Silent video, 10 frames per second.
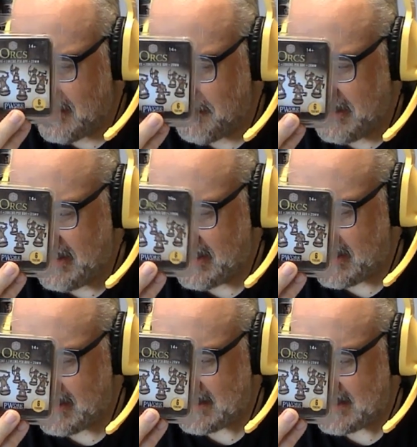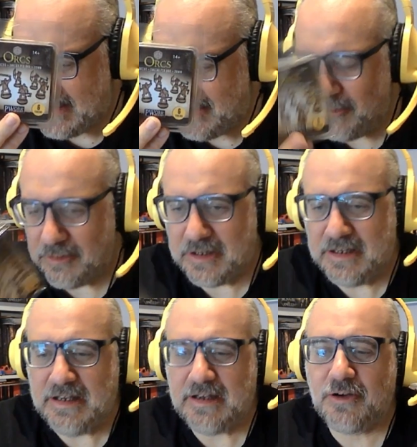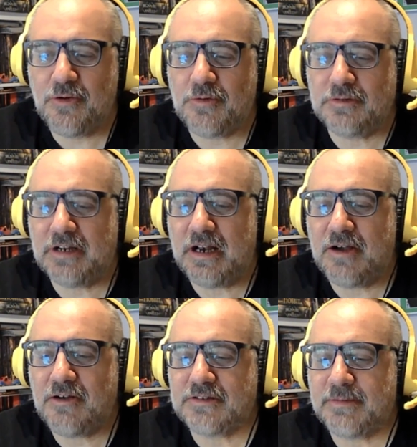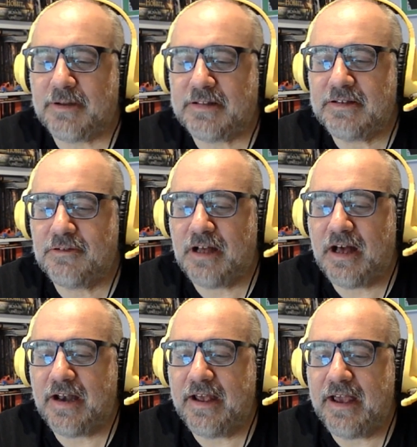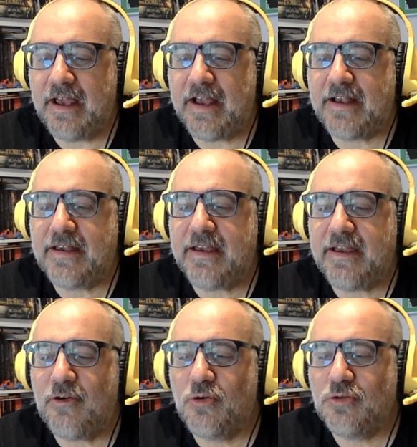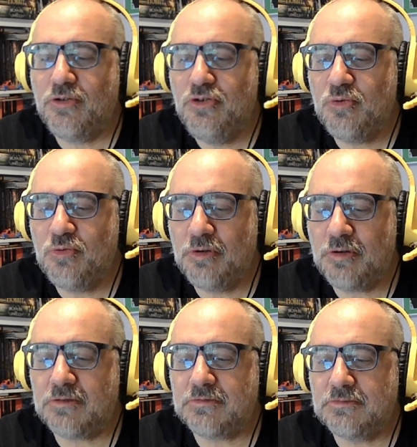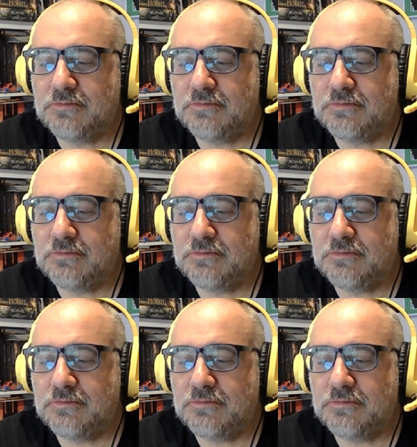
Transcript: per 6 orchi con la cosa particolare è che ognuno